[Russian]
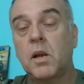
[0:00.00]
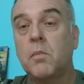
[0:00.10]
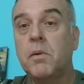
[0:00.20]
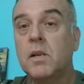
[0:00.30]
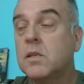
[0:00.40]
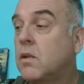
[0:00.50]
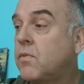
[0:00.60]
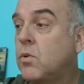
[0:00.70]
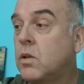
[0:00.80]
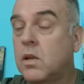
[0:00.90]
прикопается на
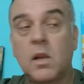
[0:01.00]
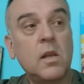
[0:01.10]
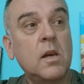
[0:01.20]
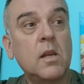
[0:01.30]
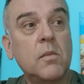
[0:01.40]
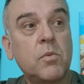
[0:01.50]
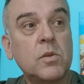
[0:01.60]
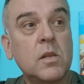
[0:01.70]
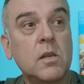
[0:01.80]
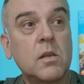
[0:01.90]
фронте, для них они
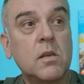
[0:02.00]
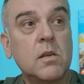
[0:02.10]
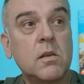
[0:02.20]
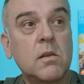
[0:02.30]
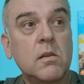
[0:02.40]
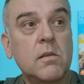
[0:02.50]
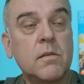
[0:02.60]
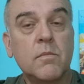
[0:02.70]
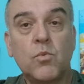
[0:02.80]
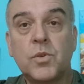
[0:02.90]
просто
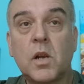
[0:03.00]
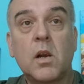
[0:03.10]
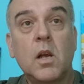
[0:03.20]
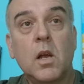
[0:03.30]
э, мусор.